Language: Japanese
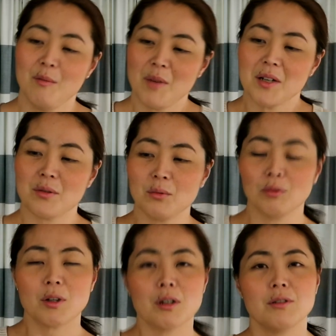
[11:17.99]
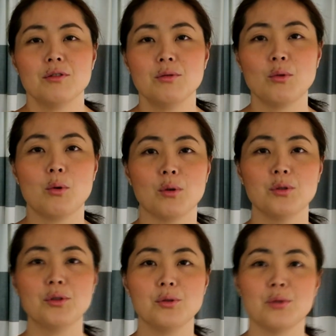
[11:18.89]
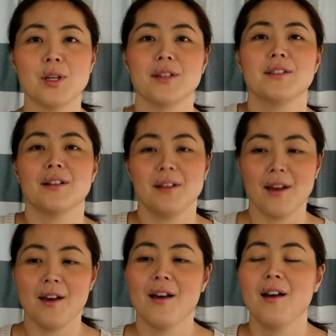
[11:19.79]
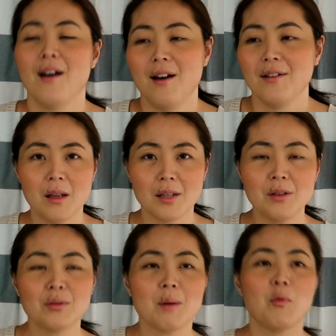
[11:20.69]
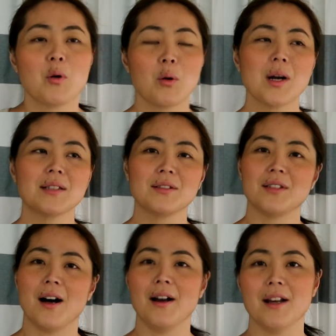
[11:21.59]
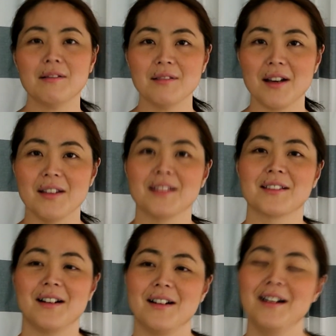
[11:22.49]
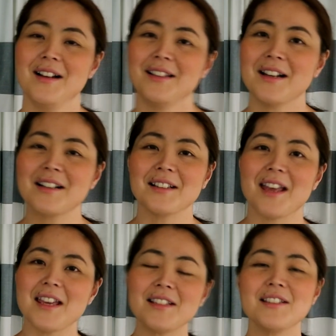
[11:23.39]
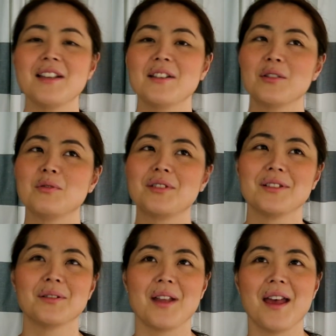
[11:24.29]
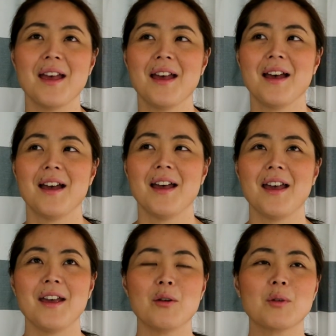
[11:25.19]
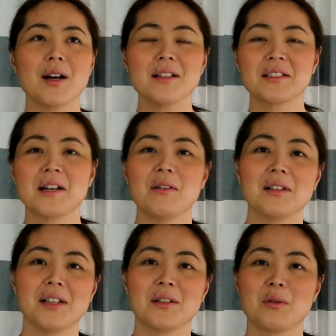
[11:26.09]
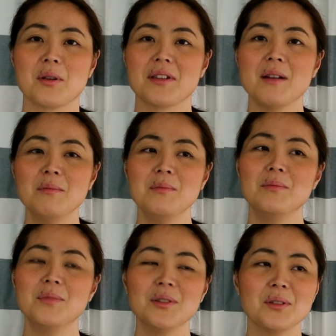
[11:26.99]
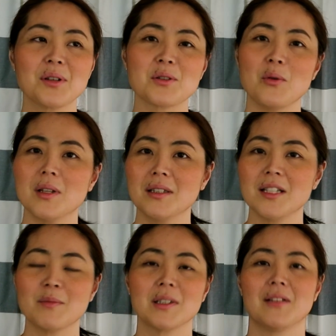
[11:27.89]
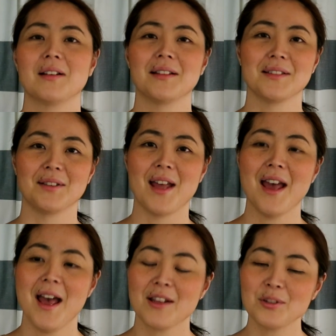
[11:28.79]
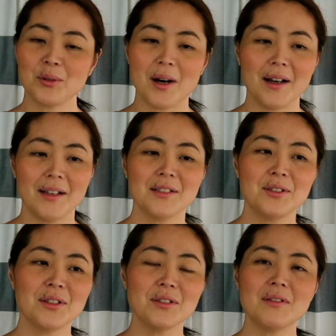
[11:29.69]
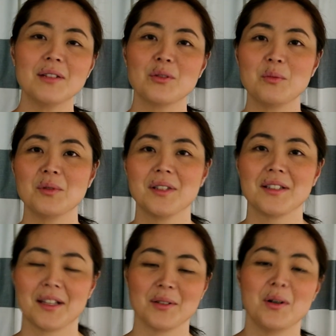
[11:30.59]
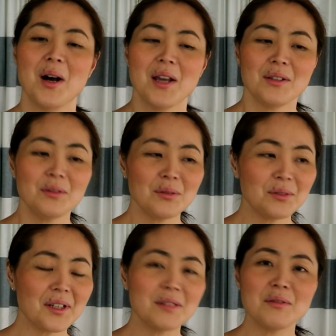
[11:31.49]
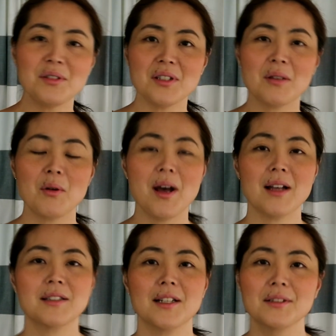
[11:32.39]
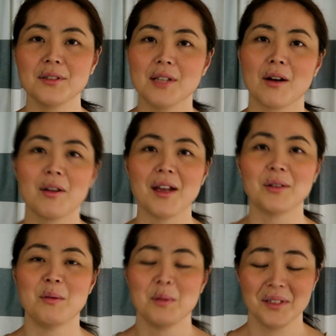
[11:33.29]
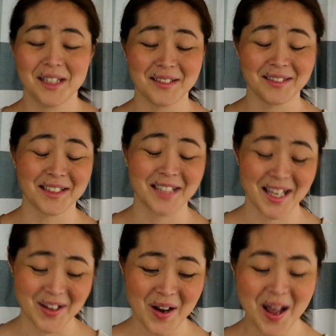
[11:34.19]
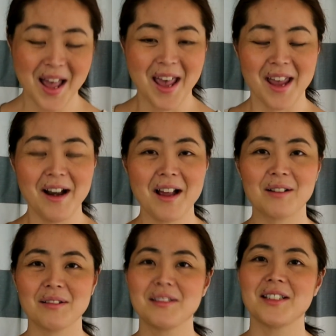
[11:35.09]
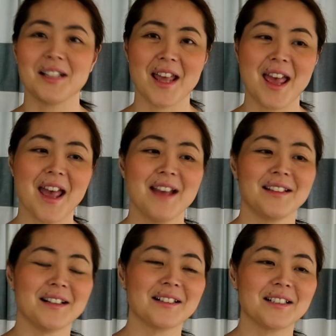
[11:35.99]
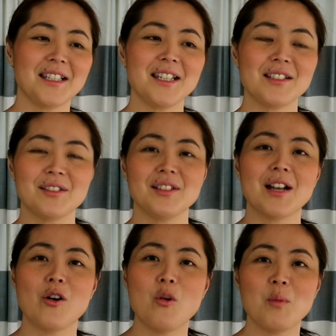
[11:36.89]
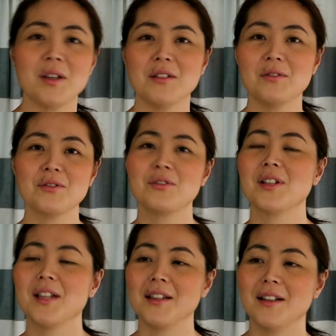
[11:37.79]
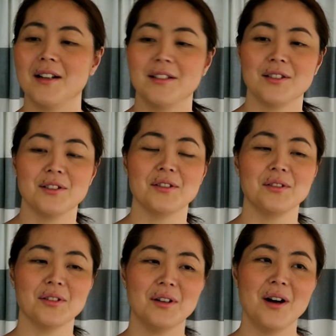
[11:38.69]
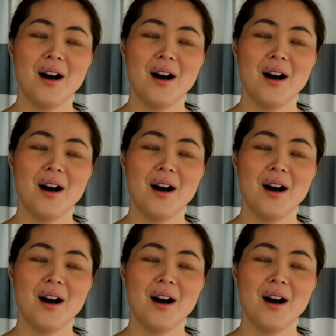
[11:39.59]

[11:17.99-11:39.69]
まあそんな感じの今週でしたね。っていうかもう5月って早くないですか？なんかね、1年のうちのね、4ヶ月が終わったってことは1/3終わってしまったわけですよね。ちょっと早すぎるわと思うんですけど、言うてるうちにこれ8月になるねと思ってるんですけど、えらいこっちゃね、なんか気付いたらほんまに40やでって話ですよ。